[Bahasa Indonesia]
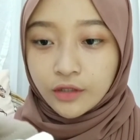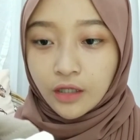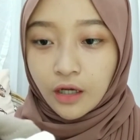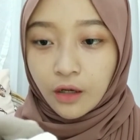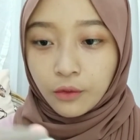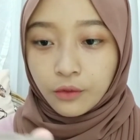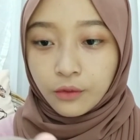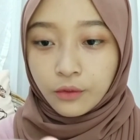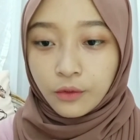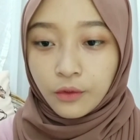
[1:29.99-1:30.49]

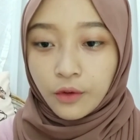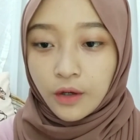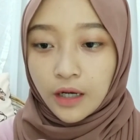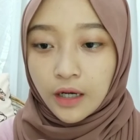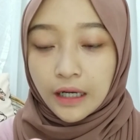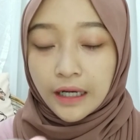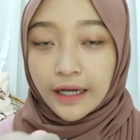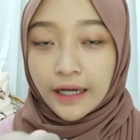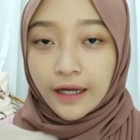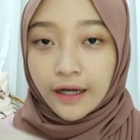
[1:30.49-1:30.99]
aku
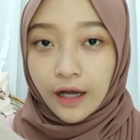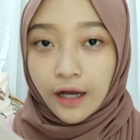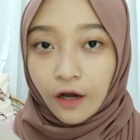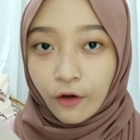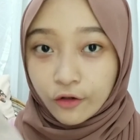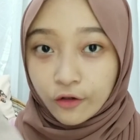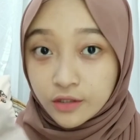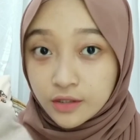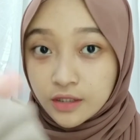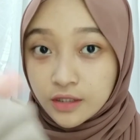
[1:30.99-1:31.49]
kayak
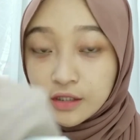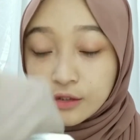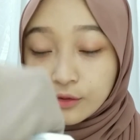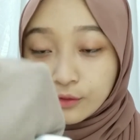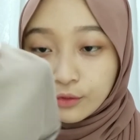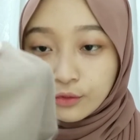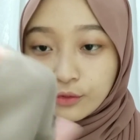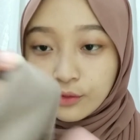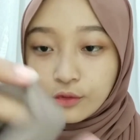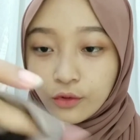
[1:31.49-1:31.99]
kaos
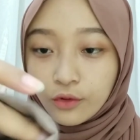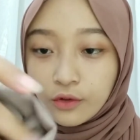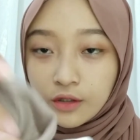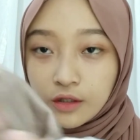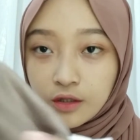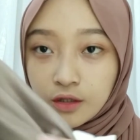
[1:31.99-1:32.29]
gitu